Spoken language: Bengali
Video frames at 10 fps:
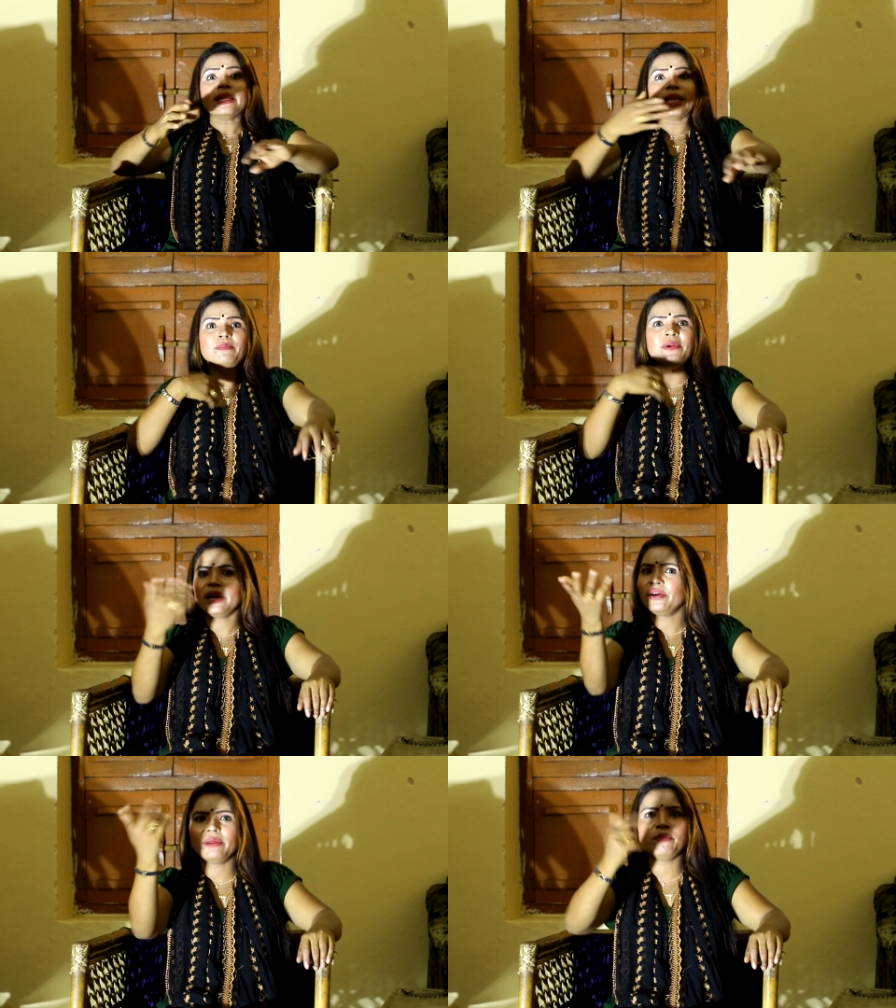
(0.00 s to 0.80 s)
তাহলে
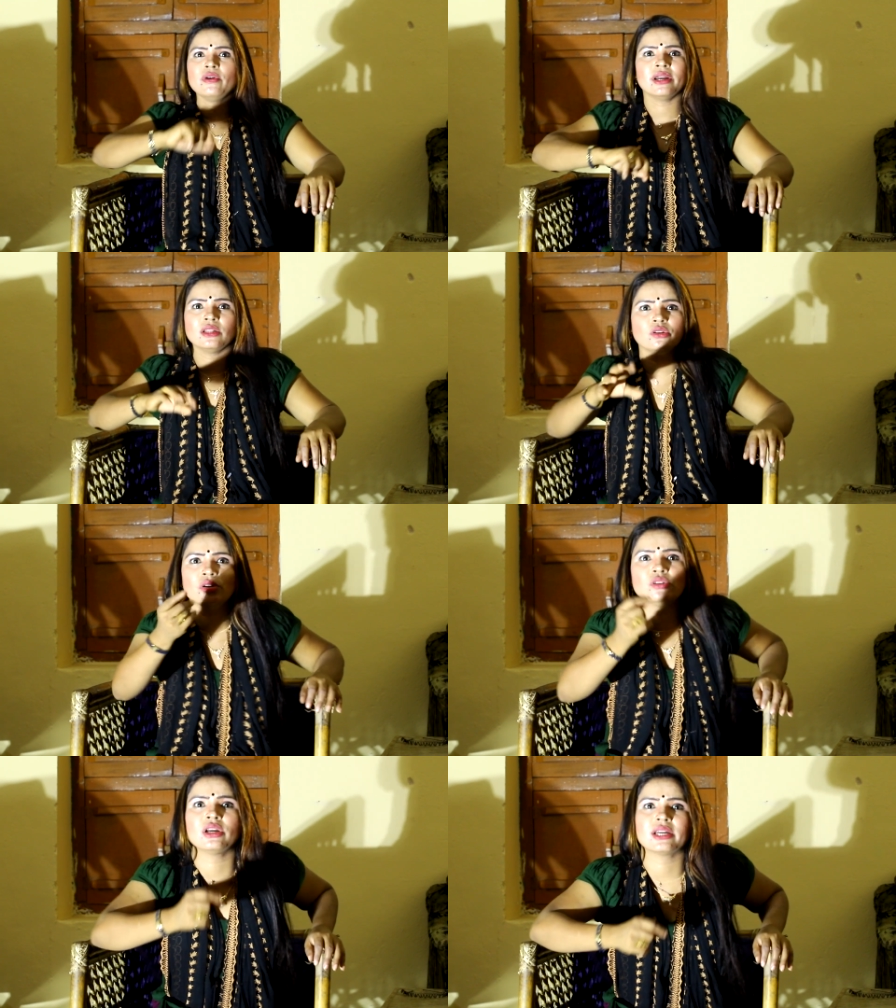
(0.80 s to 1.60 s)
বিয়ে করে বউ তো
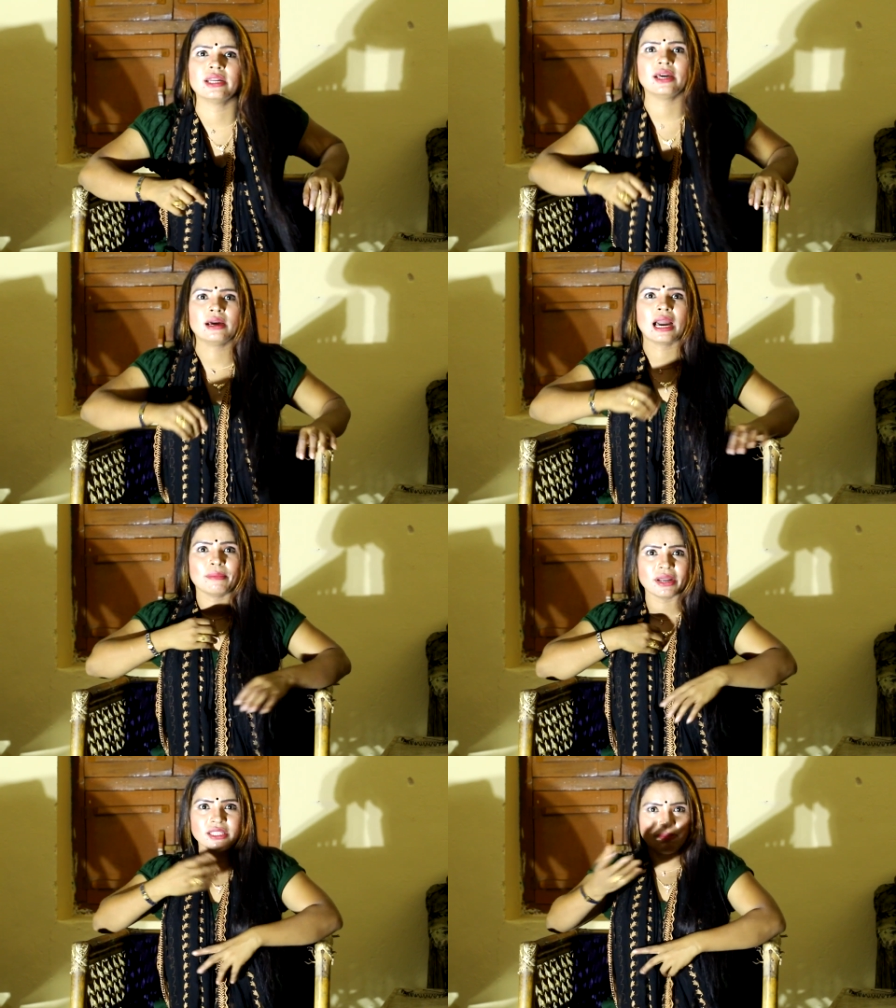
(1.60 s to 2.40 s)
কোনো দরকার না
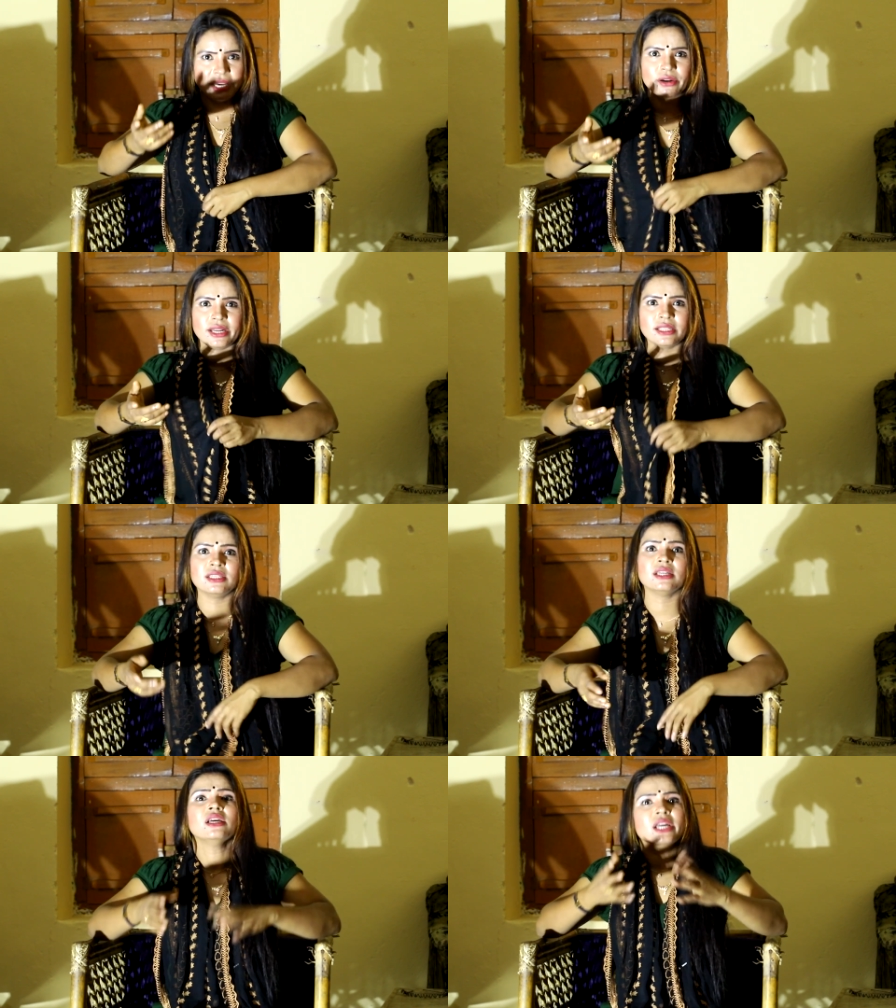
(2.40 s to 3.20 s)
আমার যে বিয়ে করে
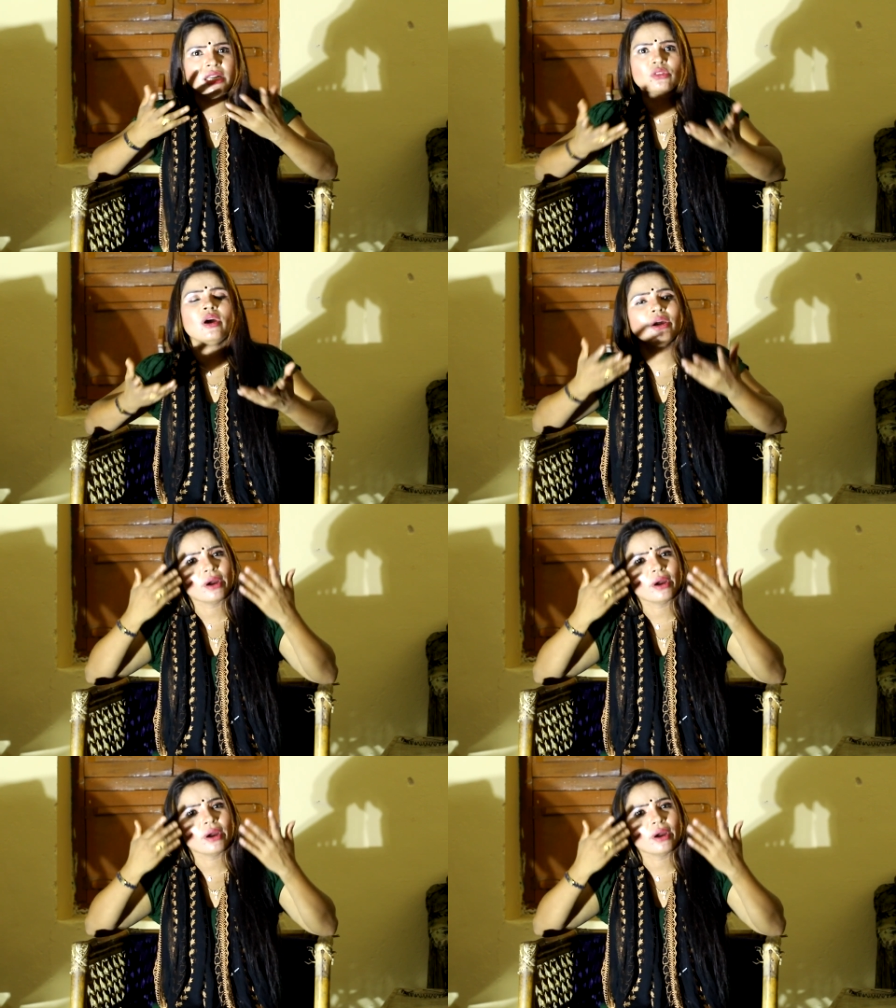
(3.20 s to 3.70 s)
আনছে এটা তো